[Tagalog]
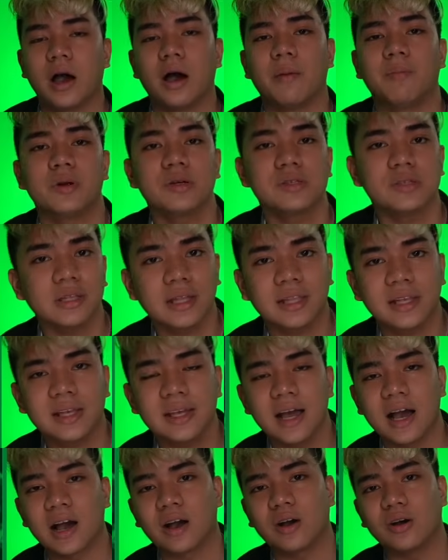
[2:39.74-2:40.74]
Uh,
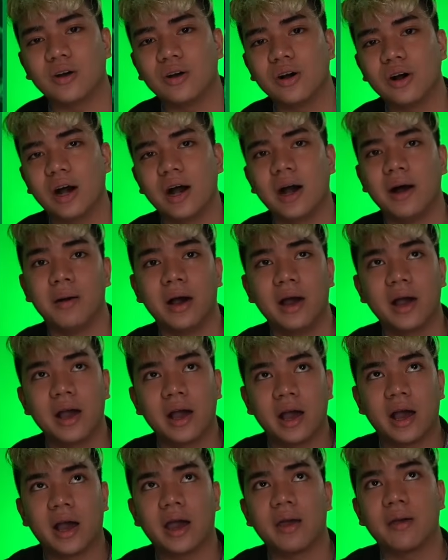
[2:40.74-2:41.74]
personally, ako, uh,
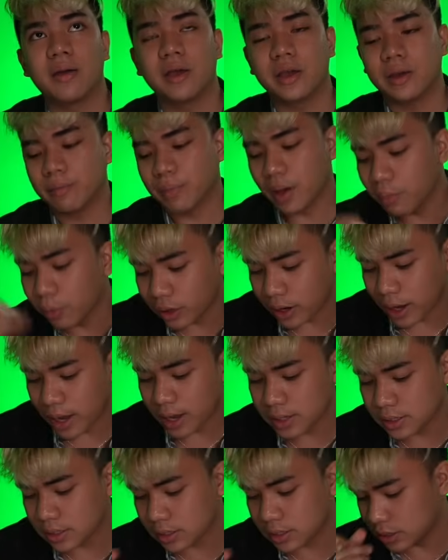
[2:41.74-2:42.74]
I
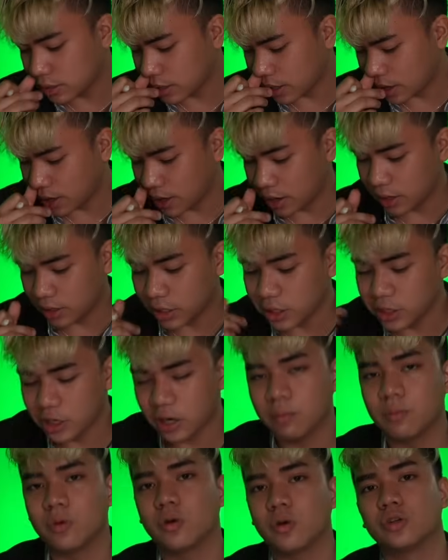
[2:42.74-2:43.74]
memorized the
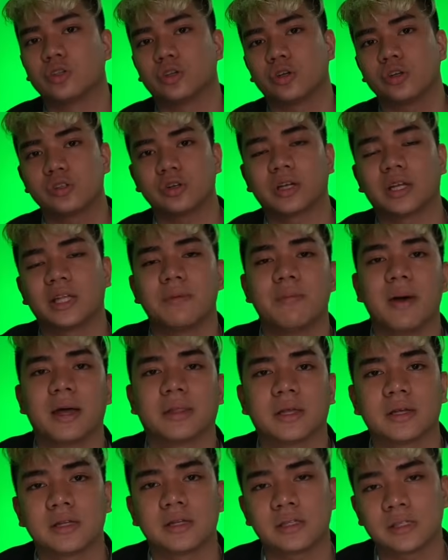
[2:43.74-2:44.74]
linear motions or
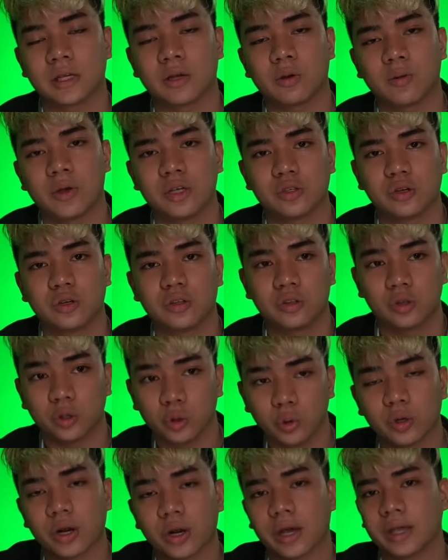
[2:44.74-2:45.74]
kinematics equation
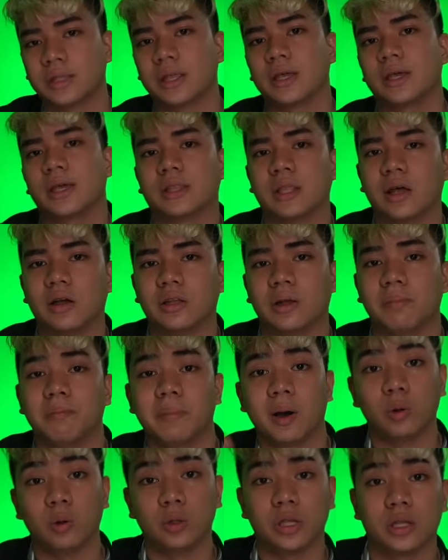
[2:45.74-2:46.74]
through writing it down
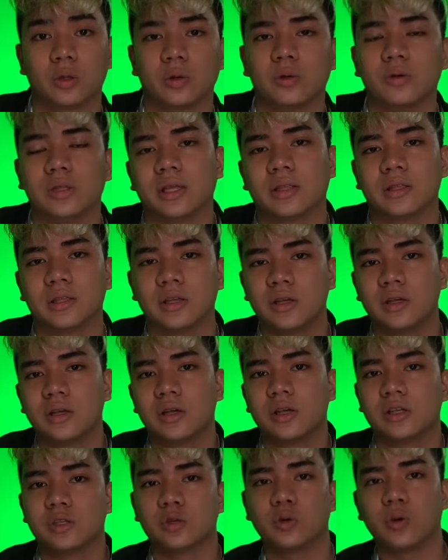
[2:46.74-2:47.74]
ng paulit-ulit.
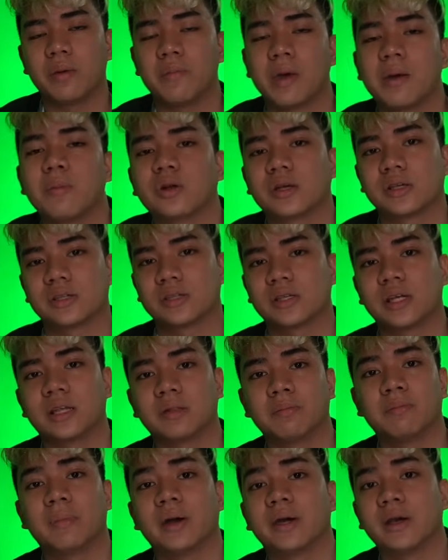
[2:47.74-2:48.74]
So I
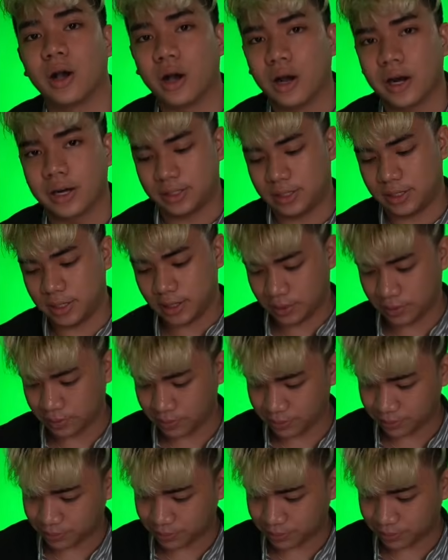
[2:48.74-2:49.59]
memorized it by heart.